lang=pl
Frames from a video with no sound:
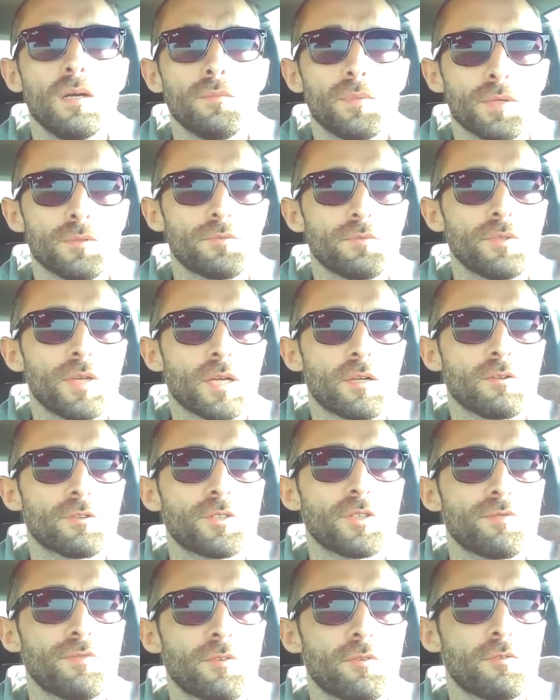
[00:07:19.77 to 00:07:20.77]
Pracuję jako
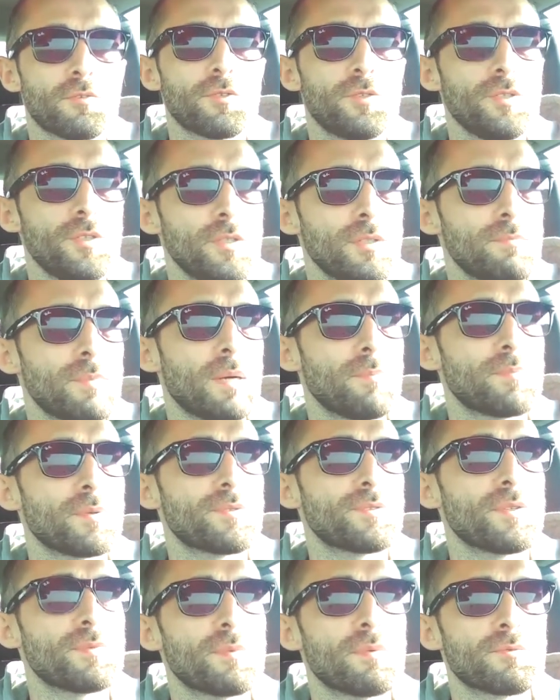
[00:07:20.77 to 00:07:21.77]
szef kuchni. Mam
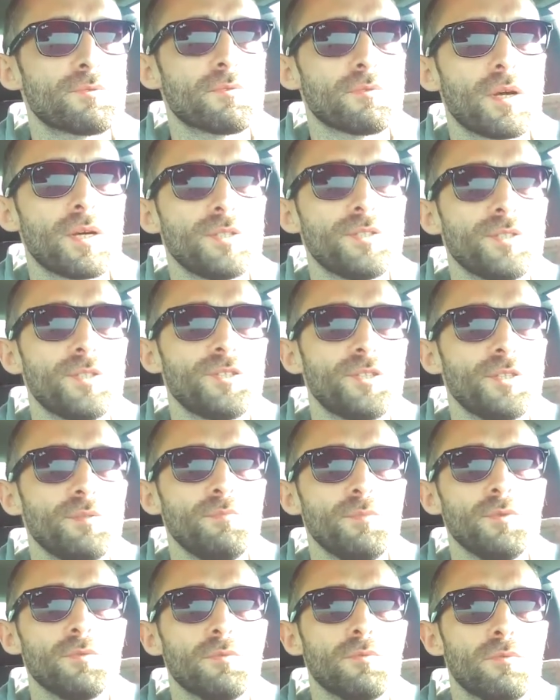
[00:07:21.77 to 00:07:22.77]
pod sobą, słuchajcie,
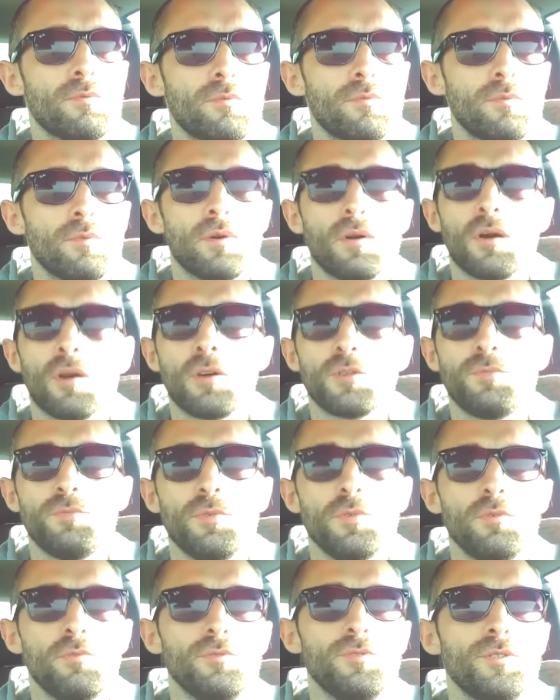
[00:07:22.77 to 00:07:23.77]
siedmiu,
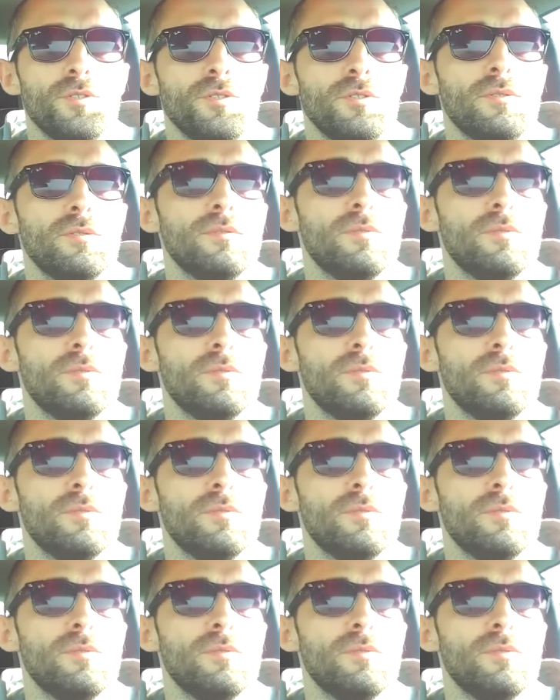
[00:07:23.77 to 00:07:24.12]
ośmiu ludzi.